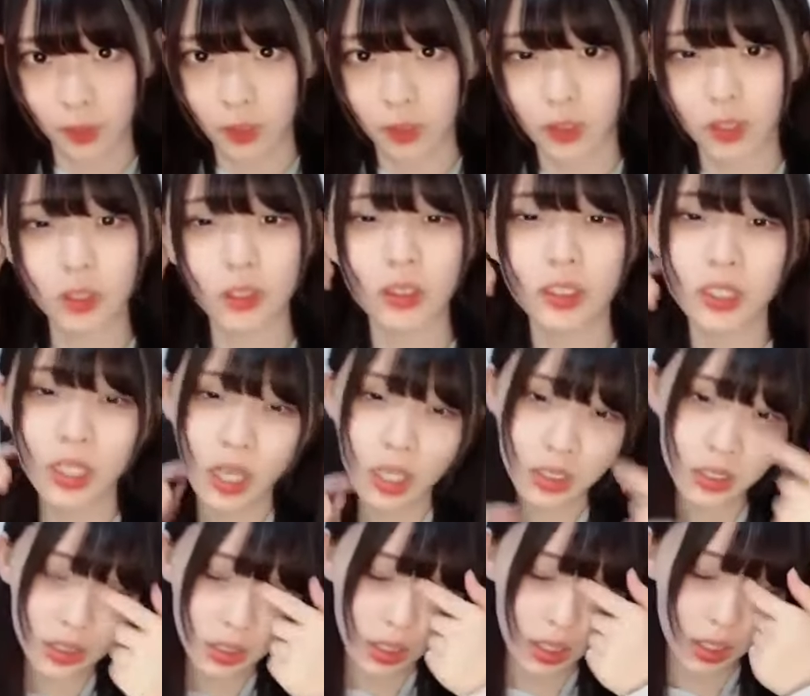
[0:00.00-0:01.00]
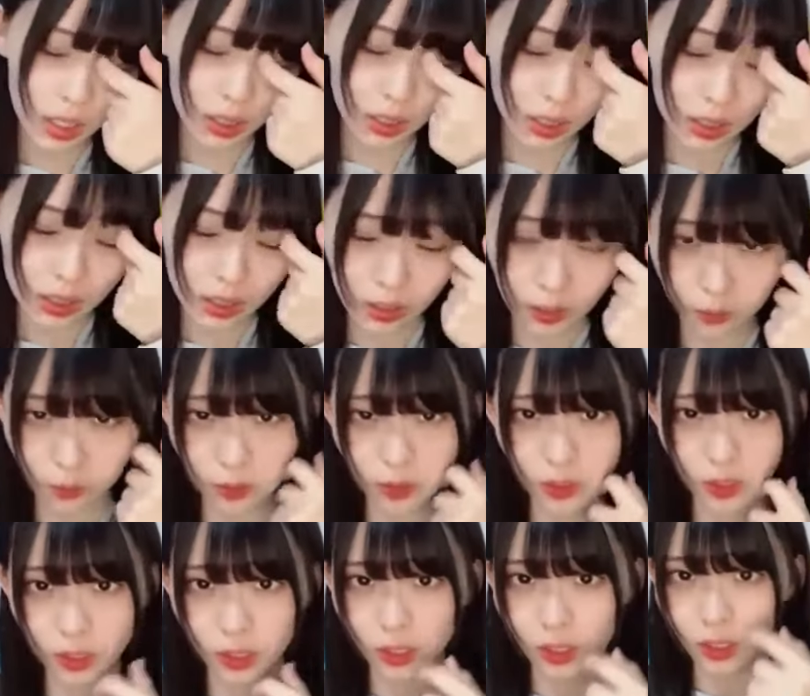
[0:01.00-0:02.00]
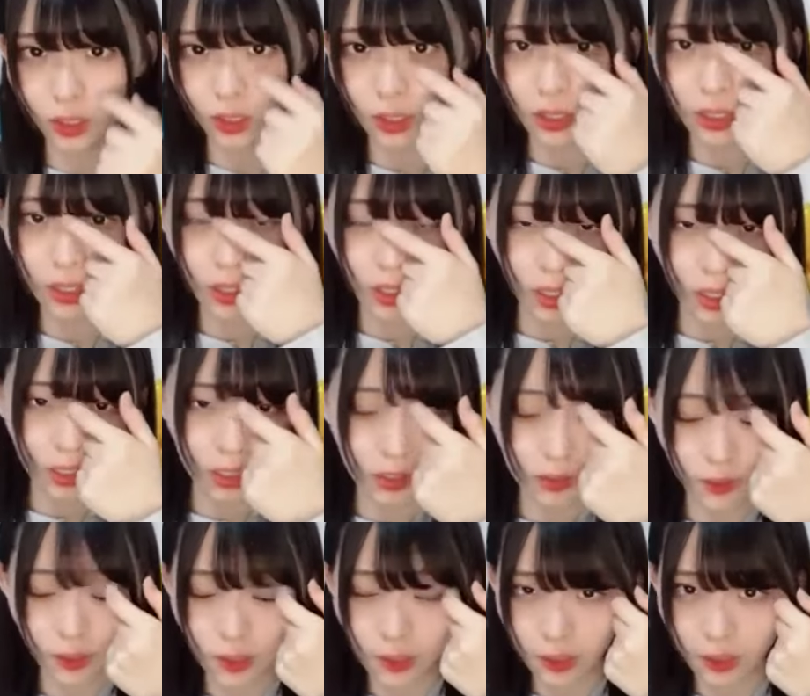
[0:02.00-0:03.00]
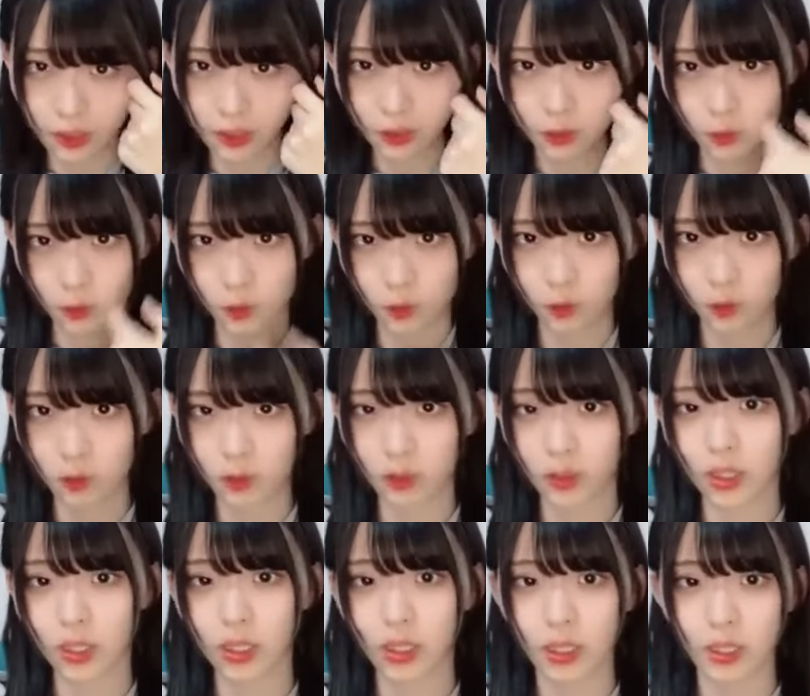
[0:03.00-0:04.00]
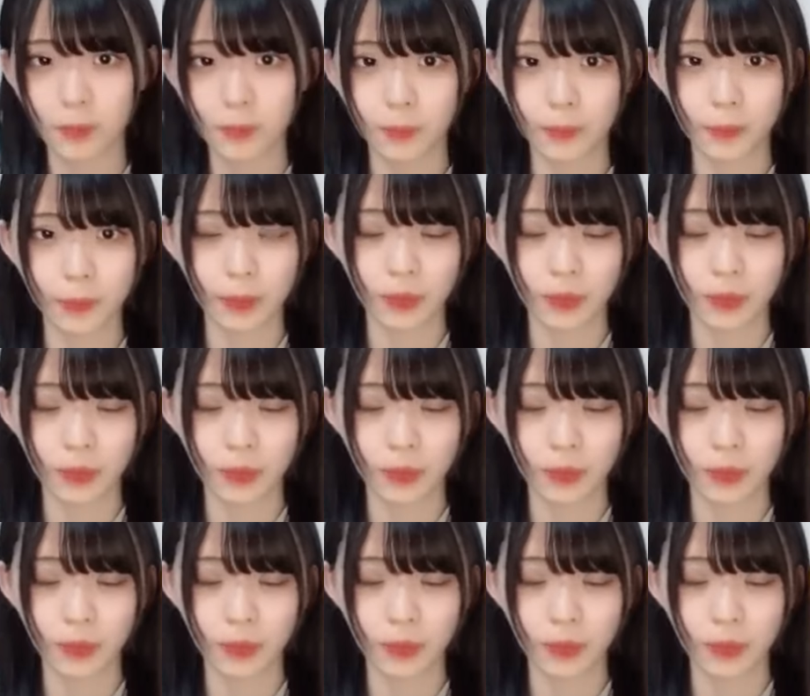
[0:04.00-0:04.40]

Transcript: 今日はさ明日明日もさ「早起きチャンネル」ということでね